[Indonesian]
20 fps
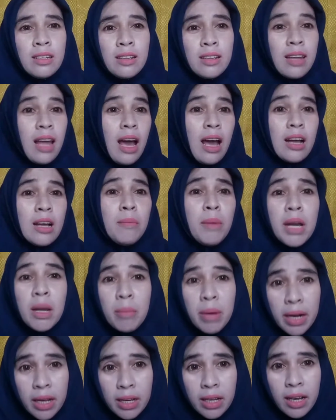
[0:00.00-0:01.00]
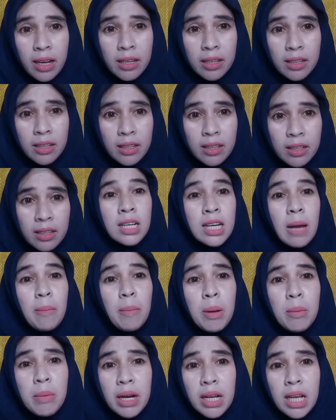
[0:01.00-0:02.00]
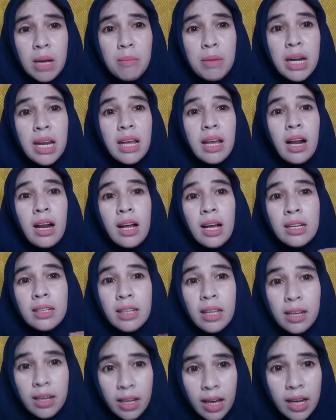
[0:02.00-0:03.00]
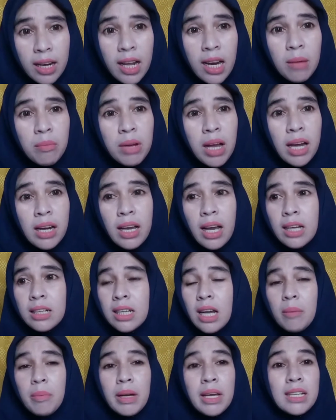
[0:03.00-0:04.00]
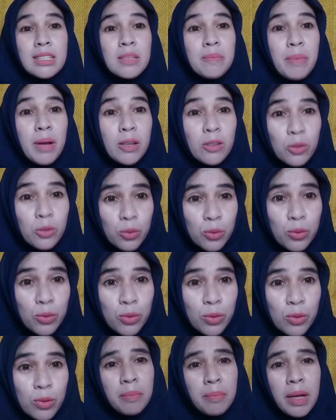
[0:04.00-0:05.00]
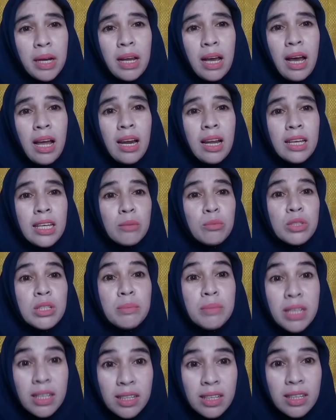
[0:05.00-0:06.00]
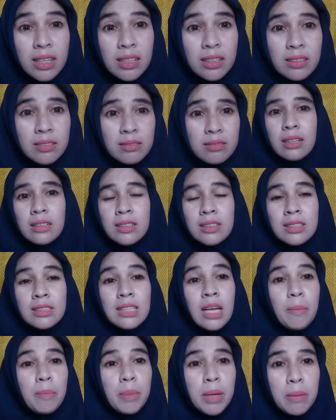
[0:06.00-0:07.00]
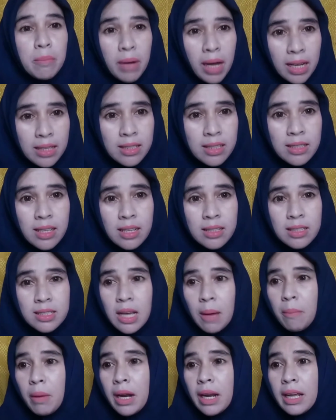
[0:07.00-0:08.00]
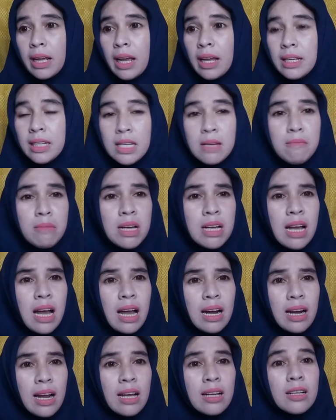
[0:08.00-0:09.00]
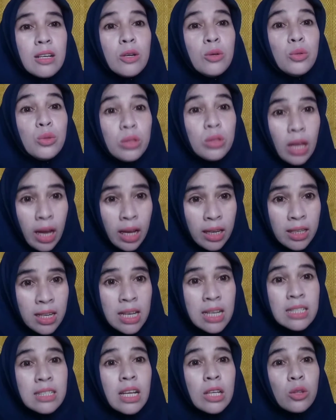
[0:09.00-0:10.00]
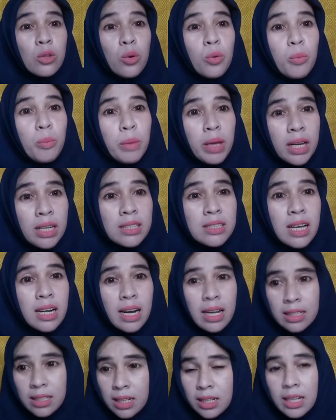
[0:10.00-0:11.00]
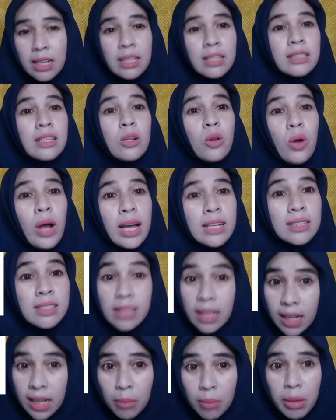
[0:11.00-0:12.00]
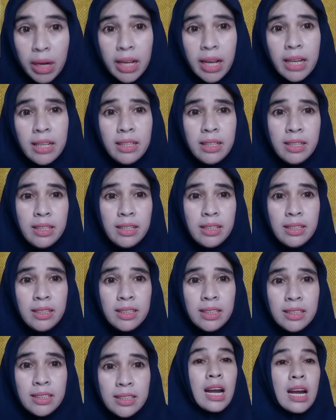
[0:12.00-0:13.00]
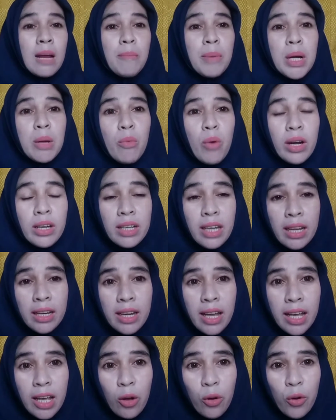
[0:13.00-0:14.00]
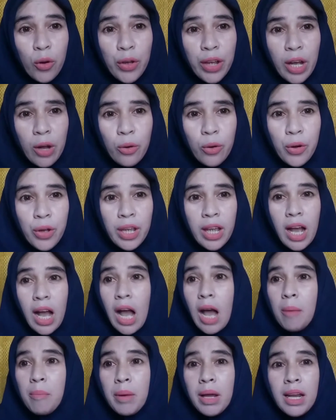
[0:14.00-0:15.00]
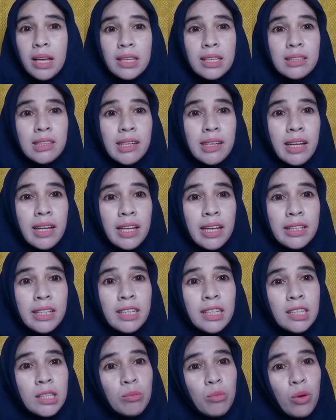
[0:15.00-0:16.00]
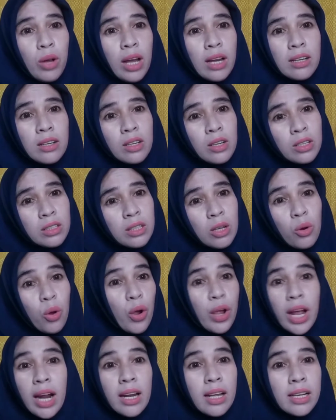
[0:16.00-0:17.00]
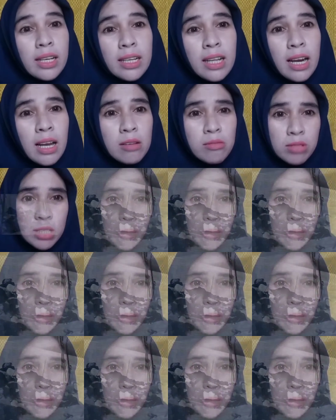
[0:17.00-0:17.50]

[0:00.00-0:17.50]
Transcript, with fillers: Nah, kemana mereka? Kenapa mereka meninggalkan tenda dalam keadaan gak pakai sepatu, padahal lagi musim dingin? Tapi mak, jejak-jejak mereka ini mengarah ke hutan satu mil jaraknya dari lokasi tenda mereka ini. Karena penemuan tenda yang koyak-koyak, apalagi tenda ini ditemukan terkoyak dari dalam